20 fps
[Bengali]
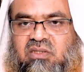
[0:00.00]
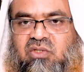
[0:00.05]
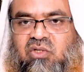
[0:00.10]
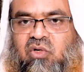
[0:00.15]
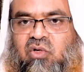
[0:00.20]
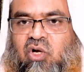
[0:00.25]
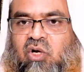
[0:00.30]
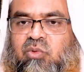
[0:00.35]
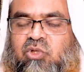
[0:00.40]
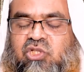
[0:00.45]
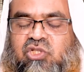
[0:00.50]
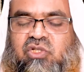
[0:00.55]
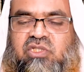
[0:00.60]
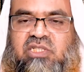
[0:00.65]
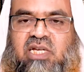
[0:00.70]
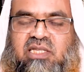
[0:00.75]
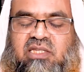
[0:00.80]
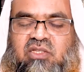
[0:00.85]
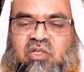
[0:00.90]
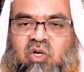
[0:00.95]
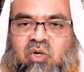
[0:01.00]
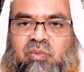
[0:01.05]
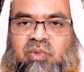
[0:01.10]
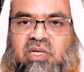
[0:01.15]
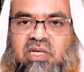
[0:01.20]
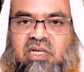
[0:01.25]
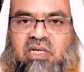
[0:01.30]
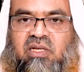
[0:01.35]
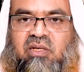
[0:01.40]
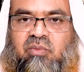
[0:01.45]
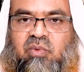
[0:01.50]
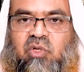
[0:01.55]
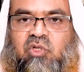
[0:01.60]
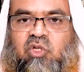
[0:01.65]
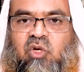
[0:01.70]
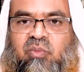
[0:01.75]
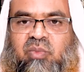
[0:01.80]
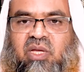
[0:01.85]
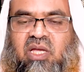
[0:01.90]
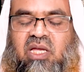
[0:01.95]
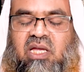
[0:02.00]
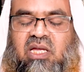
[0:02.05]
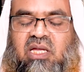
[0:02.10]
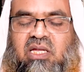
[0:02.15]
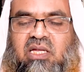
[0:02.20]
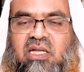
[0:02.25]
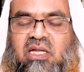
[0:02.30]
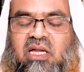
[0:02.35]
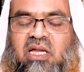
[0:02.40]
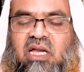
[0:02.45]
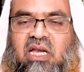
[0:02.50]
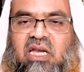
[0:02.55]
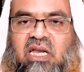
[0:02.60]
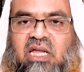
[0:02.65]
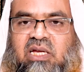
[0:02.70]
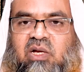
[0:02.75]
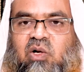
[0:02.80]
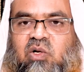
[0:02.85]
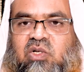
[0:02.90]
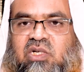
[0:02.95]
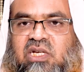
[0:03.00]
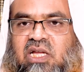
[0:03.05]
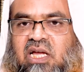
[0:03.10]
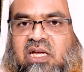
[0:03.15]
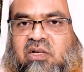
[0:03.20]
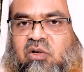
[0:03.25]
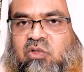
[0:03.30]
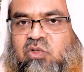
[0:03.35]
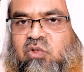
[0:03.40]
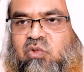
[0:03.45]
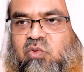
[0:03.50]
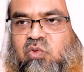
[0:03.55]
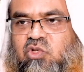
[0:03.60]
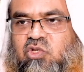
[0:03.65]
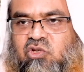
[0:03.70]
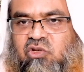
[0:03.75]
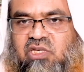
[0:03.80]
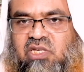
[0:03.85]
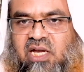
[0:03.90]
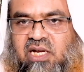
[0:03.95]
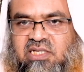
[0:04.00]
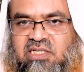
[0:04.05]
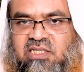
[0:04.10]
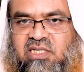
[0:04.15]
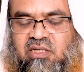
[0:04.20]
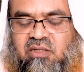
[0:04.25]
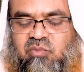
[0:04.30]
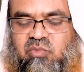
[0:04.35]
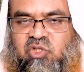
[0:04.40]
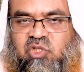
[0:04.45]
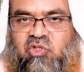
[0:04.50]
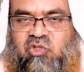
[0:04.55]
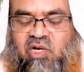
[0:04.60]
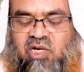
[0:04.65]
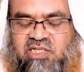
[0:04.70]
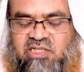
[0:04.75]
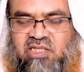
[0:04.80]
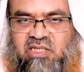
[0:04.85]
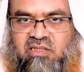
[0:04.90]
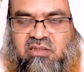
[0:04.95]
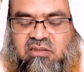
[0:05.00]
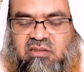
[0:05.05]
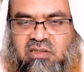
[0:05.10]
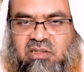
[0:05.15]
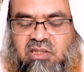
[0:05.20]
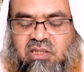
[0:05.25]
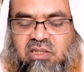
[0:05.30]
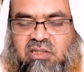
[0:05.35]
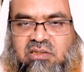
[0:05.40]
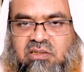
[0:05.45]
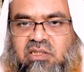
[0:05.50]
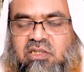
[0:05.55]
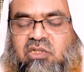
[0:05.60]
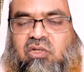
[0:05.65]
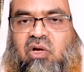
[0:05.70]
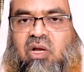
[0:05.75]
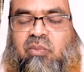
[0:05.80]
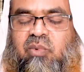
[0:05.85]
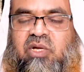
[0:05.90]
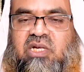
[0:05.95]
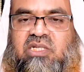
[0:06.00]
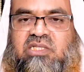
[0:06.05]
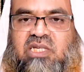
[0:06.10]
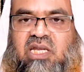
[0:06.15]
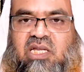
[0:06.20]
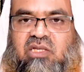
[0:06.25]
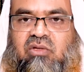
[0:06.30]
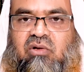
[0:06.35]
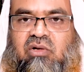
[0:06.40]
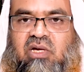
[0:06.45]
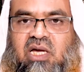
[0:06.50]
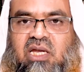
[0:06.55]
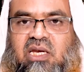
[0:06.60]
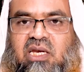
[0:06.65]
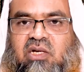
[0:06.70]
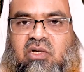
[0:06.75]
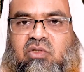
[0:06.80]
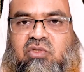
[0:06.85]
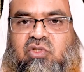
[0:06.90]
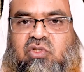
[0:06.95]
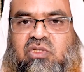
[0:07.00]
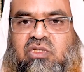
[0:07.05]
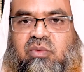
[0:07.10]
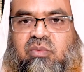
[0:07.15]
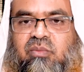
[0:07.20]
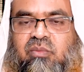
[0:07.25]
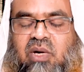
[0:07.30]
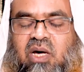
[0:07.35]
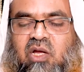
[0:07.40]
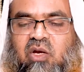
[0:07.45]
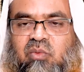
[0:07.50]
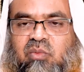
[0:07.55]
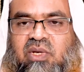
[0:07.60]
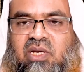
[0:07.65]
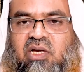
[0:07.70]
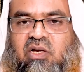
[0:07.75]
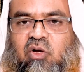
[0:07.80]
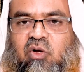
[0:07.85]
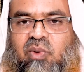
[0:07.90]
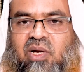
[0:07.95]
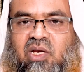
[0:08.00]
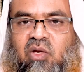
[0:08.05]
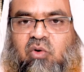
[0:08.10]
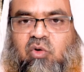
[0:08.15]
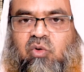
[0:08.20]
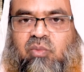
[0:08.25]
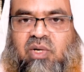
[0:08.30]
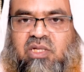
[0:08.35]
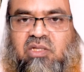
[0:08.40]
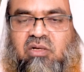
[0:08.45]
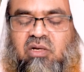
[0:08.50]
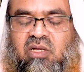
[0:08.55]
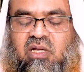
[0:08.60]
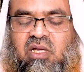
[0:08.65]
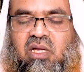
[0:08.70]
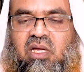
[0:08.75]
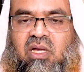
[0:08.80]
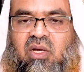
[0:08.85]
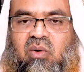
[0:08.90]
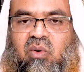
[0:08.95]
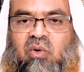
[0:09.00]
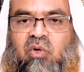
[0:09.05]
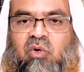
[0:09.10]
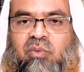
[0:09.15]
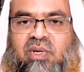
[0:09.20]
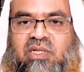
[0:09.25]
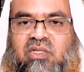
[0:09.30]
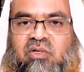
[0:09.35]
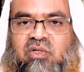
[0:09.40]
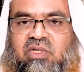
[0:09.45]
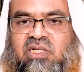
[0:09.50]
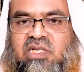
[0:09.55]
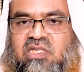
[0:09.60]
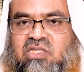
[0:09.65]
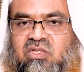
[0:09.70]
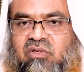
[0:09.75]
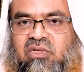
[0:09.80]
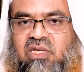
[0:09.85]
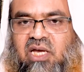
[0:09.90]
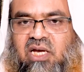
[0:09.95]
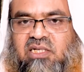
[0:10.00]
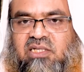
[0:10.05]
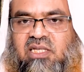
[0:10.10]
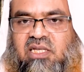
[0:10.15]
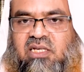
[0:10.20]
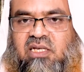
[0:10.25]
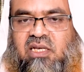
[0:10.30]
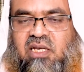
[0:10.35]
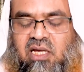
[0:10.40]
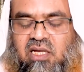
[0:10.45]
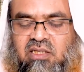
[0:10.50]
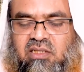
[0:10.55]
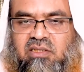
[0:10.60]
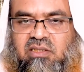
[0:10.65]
তখন অবশ্যই জানতে হবে প্রথমে লেখকটা কতটুকু সহি আকিদার বিশুদ্ধ আকিদার দ্বিতীয় আপনাকে জানা দরকার লেখক যদি আরবি লেখক বাংলা অনুবাদ হয় অনুবাদক কি সহি আকিদার কিনা